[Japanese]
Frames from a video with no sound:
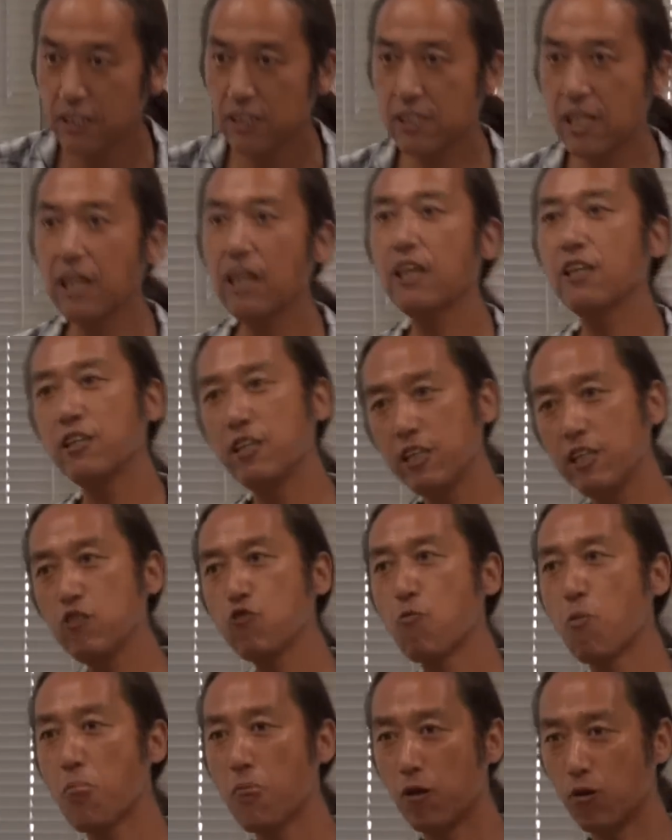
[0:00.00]
さらに
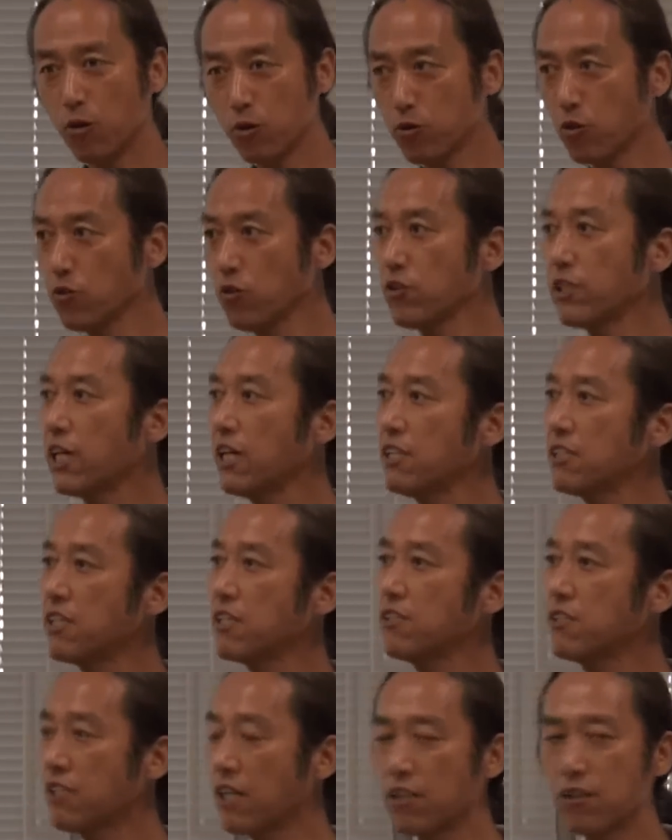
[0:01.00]
音の大
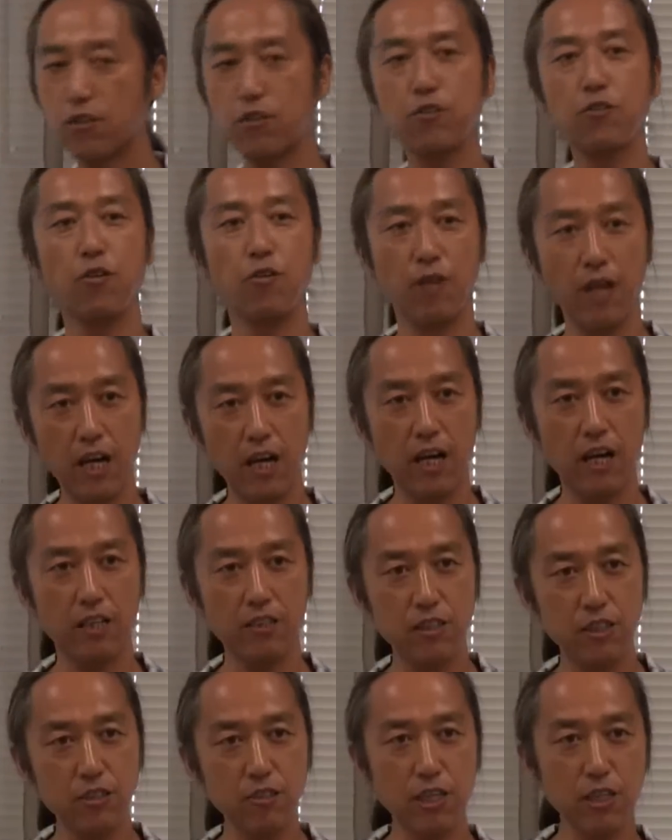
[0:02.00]
切さっていうの
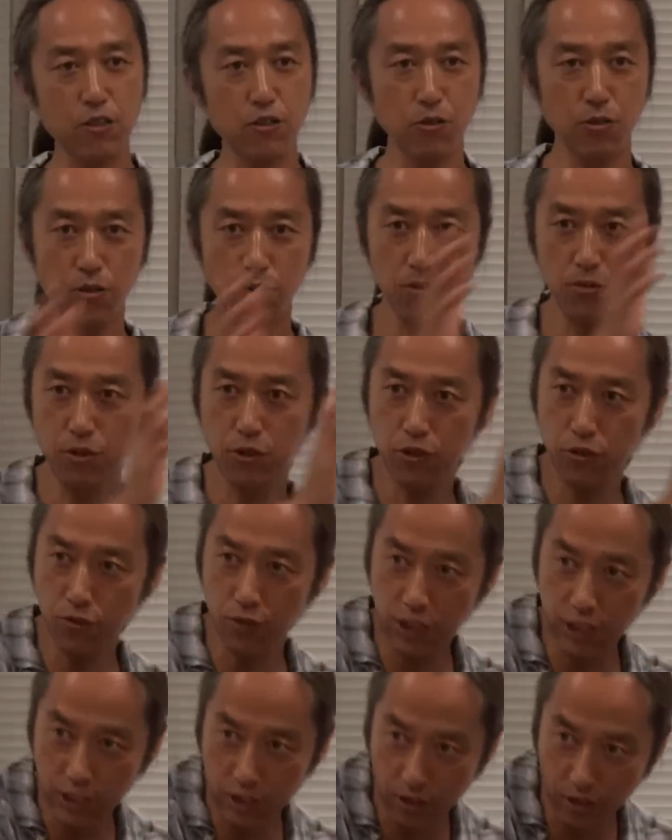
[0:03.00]
は実はその宇
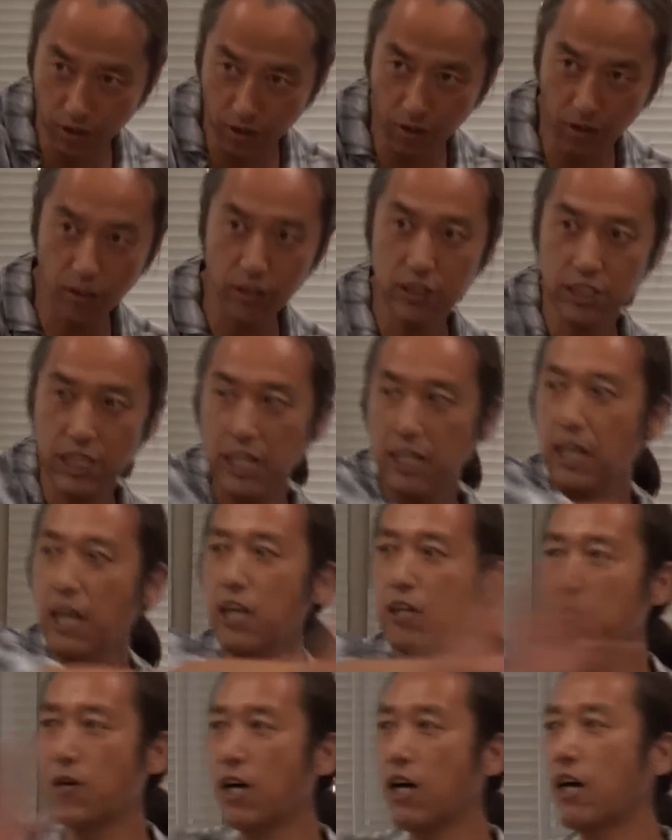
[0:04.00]
宙人の社
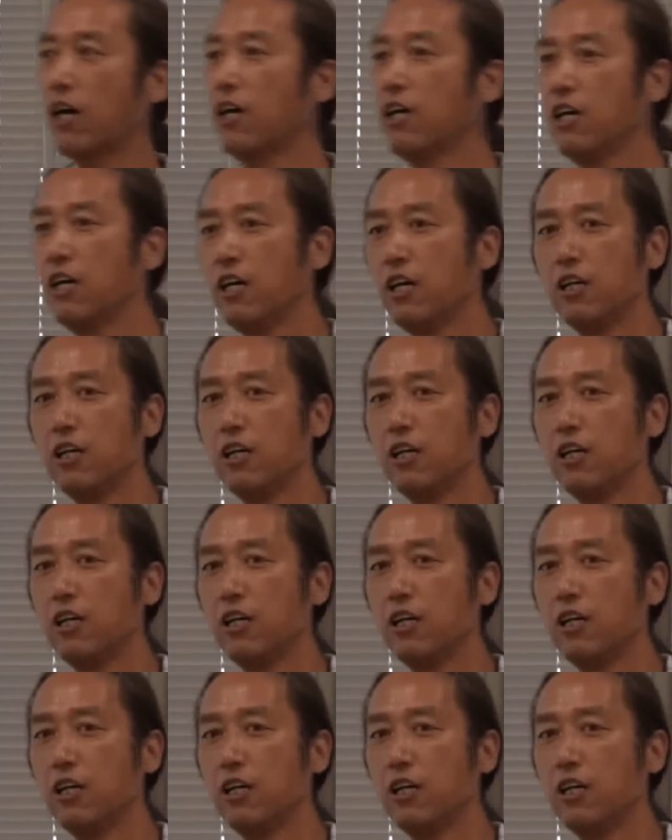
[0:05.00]
会は